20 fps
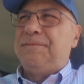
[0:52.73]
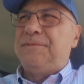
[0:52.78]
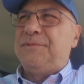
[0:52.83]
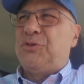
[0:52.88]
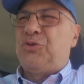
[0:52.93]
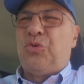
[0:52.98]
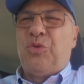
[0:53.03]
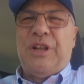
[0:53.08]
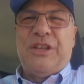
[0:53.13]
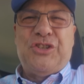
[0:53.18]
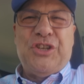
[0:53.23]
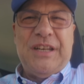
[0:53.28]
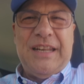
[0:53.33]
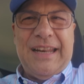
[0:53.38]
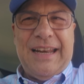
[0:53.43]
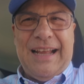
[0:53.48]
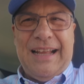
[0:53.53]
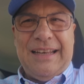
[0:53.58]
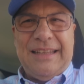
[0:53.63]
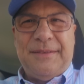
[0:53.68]
sulle
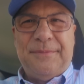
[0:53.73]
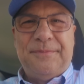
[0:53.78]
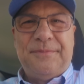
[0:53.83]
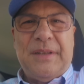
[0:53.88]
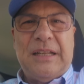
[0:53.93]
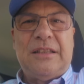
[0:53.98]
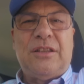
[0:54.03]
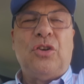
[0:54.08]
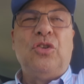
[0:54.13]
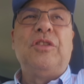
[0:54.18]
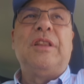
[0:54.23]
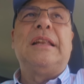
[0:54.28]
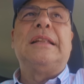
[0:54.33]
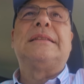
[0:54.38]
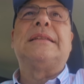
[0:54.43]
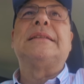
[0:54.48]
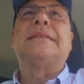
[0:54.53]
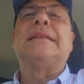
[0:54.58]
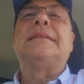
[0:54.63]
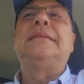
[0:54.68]
generali. D'altronde le
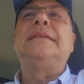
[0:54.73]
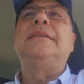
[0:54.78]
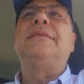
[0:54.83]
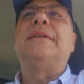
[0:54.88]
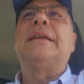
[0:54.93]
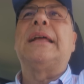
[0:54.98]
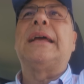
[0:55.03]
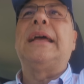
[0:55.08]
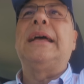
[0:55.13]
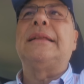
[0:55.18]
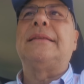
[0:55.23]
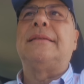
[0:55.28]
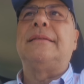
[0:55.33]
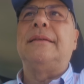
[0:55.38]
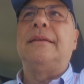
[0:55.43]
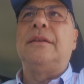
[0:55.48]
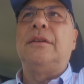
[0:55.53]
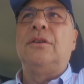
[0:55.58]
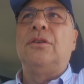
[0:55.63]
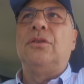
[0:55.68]
trattative,
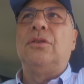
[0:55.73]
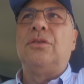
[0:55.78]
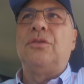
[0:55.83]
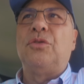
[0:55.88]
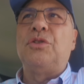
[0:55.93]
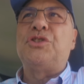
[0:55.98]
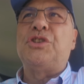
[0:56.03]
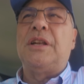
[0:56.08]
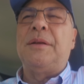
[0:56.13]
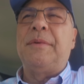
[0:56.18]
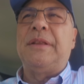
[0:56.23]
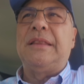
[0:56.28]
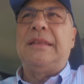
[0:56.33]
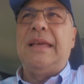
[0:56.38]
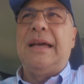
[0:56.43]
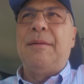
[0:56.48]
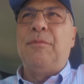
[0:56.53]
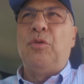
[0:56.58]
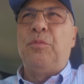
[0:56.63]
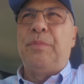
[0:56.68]
ragazzi, io, noi ci
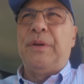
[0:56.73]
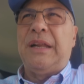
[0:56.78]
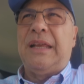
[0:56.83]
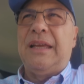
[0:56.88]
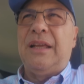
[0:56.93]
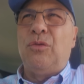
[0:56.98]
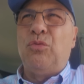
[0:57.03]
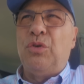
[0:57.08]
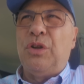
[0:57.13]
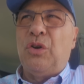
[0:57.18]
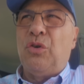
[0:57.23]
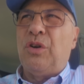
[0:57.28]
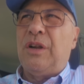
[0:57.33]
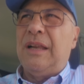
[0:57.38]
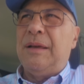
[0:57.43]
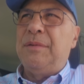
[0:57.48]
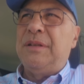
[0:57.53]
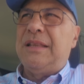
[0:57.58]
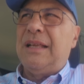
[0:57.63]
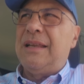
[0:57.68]
lamentiamo perché l'unico
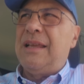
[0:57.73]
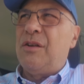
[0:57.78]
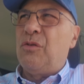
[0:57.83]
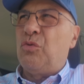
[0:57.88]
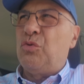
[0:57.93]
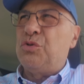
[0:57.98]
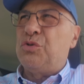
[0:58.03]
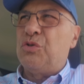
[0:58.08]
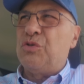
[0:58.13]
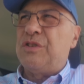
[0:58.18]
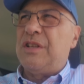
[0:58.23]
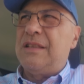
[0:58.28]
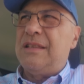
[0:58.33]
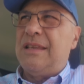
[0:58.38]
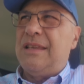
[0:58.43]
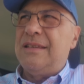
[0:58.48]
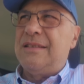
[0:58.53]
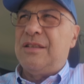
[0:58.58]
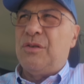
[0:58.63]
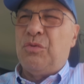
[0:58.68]
club italiano a cui sono stati
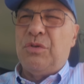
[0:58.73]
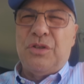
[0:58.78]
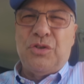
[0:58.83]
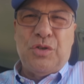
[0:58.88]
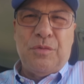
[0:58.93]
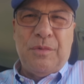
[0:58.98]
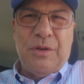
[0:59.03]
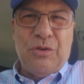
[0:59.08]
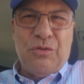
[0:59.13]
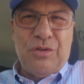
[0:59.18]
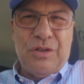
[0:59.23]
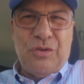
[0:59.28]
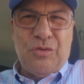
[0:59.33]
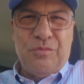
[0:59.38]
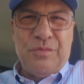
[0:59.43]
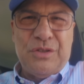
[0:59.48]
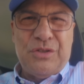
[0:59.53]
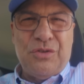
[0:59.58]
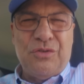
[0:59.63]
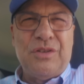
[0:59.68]
chiesti 15 milioni di
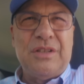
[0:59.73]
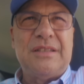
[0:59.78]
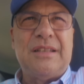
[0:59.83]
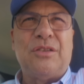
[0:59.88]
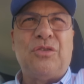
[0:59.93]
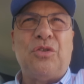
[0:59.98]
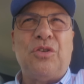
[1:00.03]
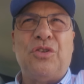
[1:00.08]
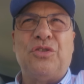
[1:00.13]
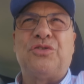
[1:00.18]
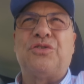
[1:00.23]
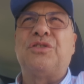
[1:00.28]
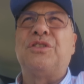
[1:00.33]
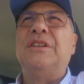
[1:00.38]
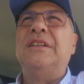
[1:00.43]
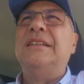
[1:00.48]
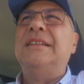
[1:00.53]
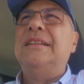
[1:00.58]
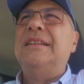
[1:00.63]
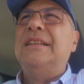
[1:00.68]
commissioni è stato il nostro.
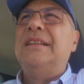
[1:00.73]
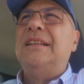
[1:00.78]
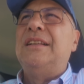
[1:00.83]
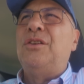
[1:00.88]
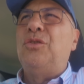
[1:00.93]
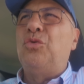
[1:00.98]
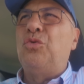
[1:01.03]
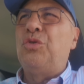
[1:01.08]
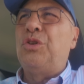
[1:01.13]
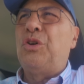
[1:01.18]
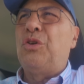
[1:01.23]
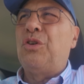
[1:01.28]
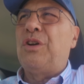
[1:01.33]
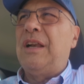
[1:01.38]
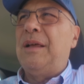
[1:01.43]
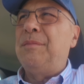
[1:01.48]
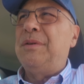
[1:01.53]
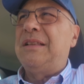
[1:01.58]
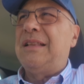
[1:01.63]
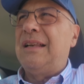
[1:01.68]
L'unico
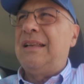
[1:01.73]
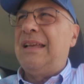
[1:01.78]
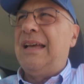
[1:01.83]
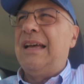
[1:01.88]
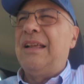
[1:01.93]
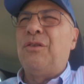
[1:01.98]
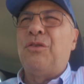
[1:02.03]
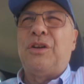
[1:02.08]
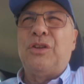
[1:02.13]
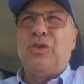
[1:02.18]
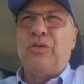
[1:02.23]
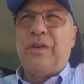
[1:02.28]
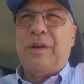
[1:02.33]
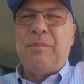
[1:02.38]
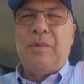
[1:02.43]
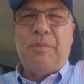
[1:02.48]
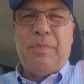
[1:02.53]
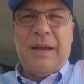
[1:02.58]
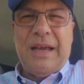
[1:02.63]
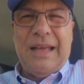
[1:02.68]
club italiano che
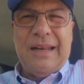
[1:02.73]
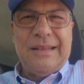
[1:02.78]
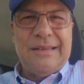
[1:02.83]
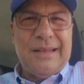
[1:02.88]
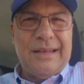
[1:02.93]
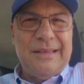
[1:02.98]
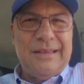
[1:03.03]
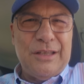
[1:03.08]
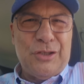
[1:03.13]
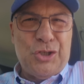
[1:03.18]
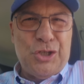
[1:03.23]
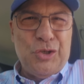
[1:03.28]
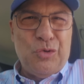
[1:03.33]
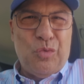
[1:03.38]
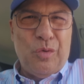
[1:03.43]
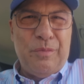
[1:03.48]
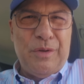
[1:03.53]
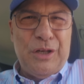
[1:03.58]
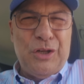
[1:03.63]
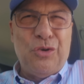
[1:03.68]
dovrebbe pagare
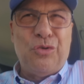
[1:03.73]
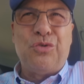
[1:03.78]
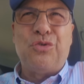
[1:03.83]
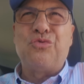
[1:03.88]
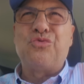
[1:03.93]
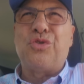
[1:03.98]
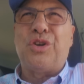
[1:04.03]
35 milioni un